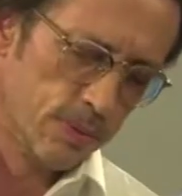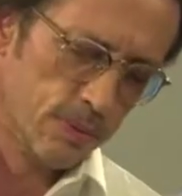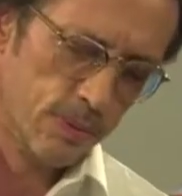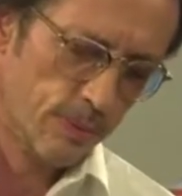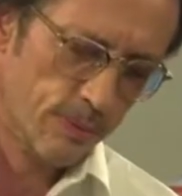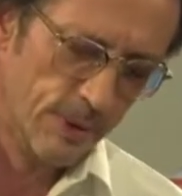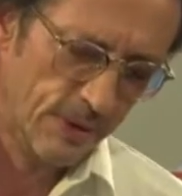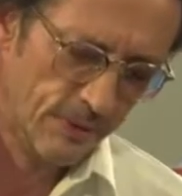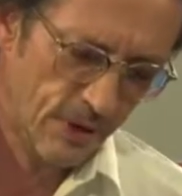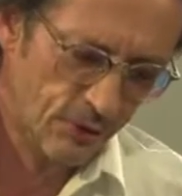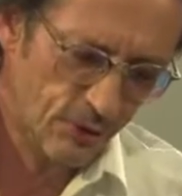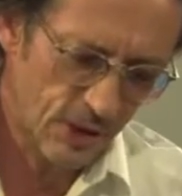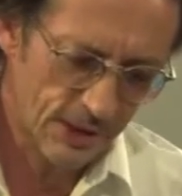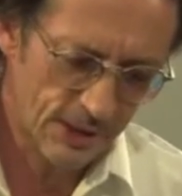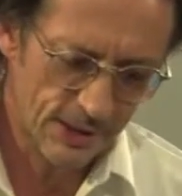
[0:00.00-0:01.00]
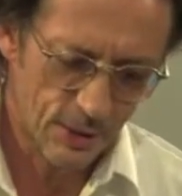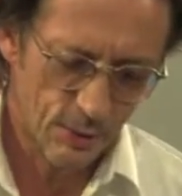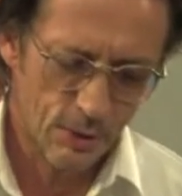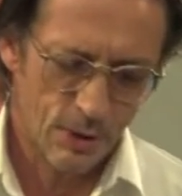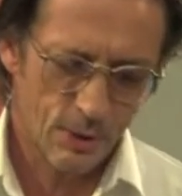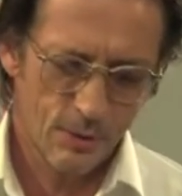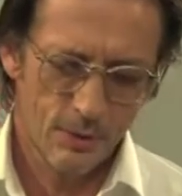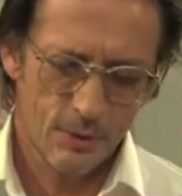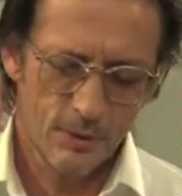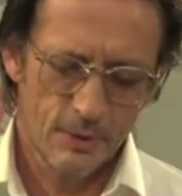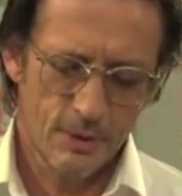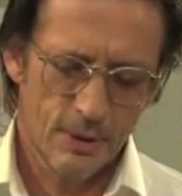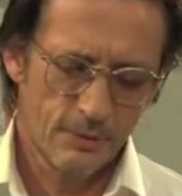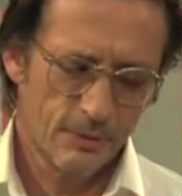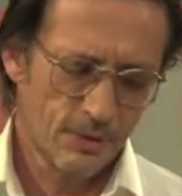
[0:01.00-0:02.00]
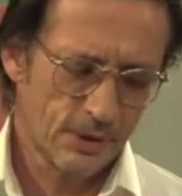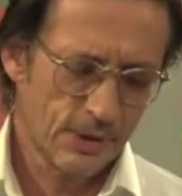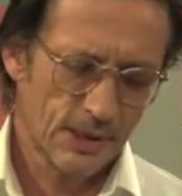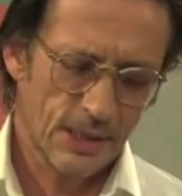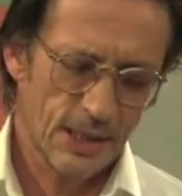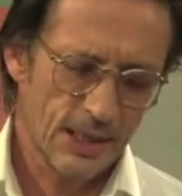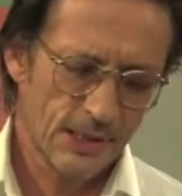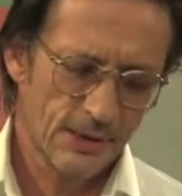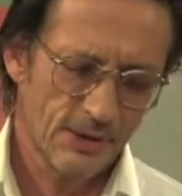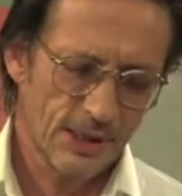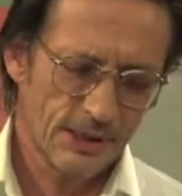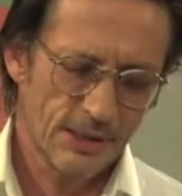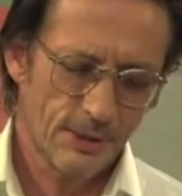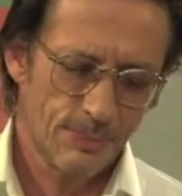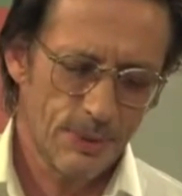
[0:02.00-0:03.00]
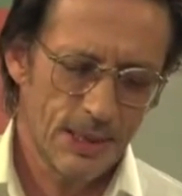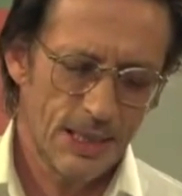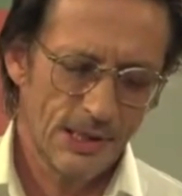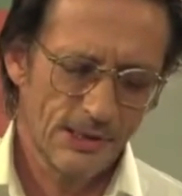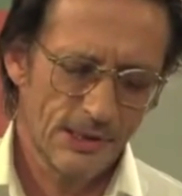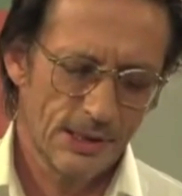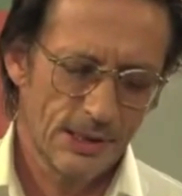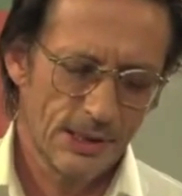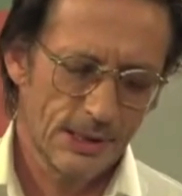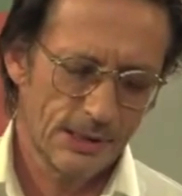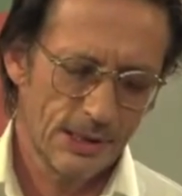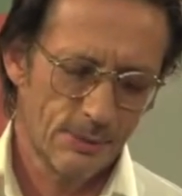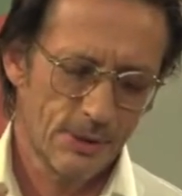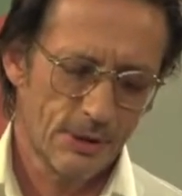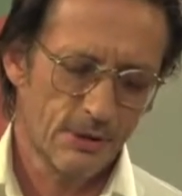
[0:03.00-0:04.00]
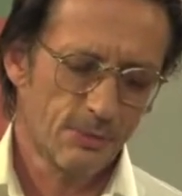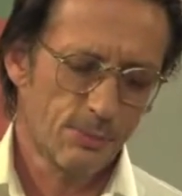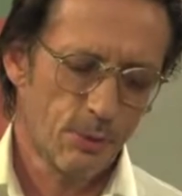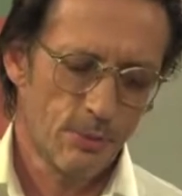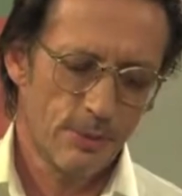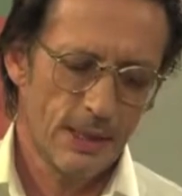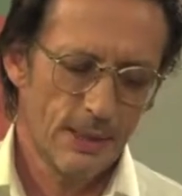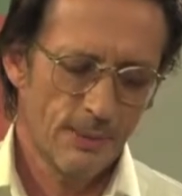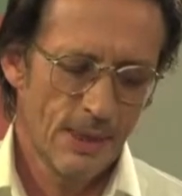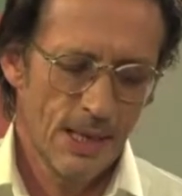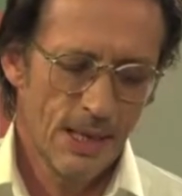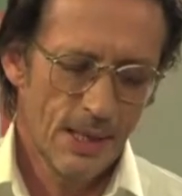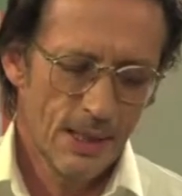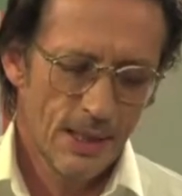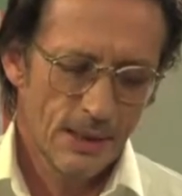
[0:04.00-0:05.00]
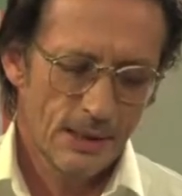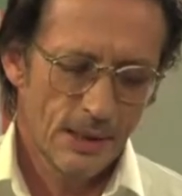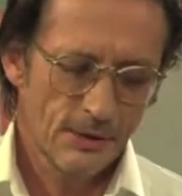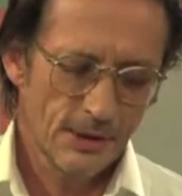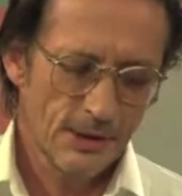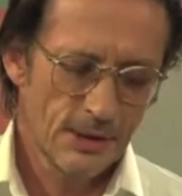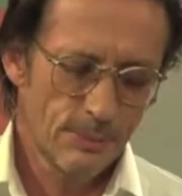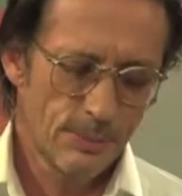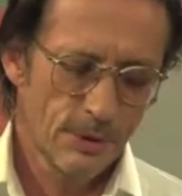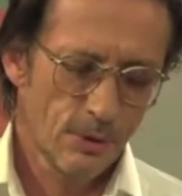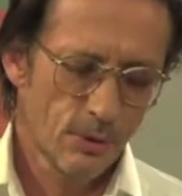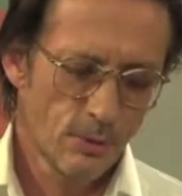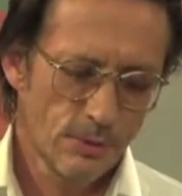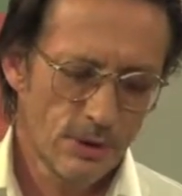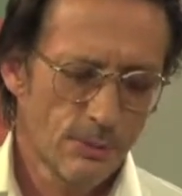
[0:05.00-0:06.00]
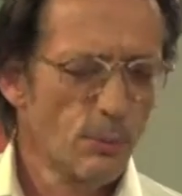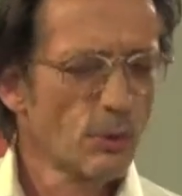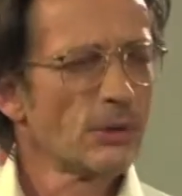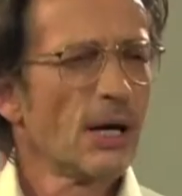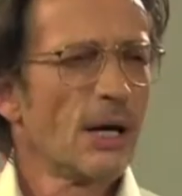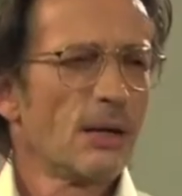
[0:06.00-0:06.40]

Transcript: bin wahrscheinlich auch, auch äh, wirklich einseitig belastet. Ich hatte immer das Problem, dass ich eine berühmte Mutter als